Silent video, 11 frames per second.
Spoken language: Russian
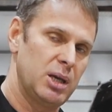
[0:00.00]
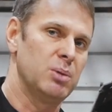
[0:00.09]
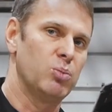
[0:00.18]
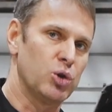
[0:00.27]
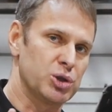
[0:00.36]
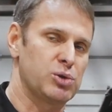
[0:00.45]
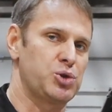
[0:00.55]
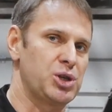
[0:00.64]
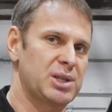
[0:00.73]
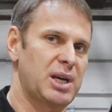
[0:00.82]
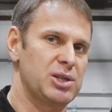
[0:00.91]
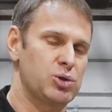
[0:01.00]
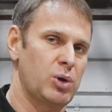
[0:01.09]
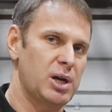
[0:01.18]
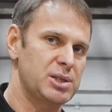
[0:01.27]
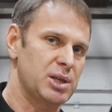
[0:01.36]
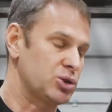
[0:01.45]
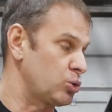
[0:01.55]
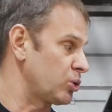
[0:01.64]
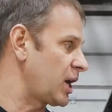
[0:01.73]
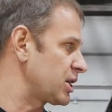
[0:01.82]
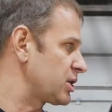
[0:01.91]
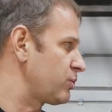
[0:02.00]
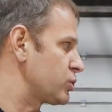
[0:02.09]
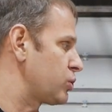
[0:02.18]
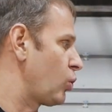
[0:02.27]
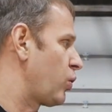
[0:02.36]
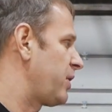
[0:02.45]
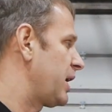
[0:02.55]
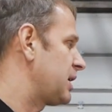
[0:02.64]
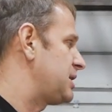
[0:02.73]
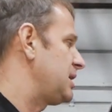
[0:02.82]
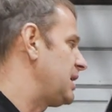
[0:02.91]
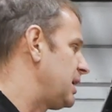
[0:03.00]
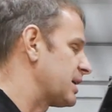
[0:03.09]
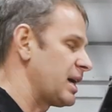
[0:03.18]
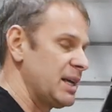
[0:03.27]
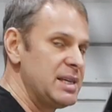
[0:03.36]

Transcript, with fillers: И может случиться такая ситуация, что даже в условиях дилера